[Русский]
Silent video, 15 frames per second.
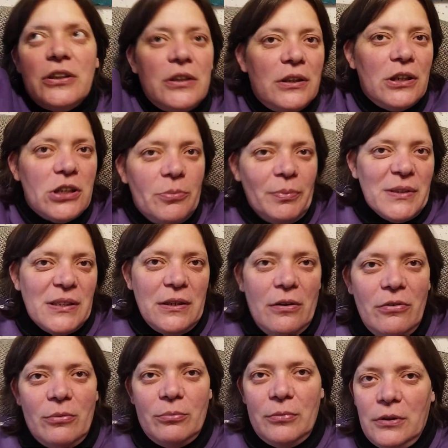эти наши
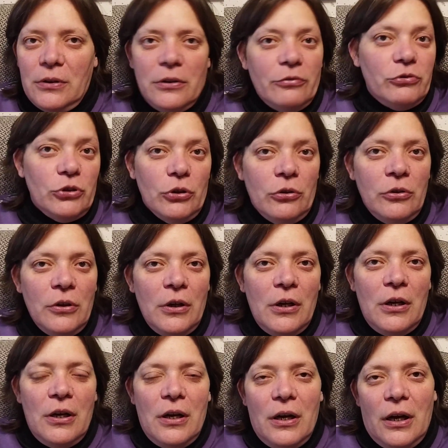поставим, и все.
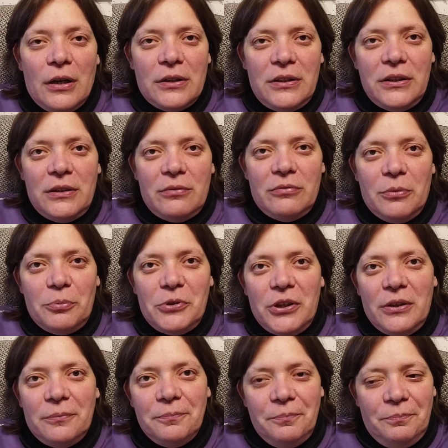А где там
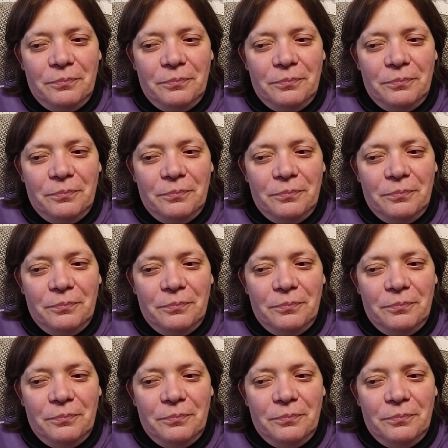вообще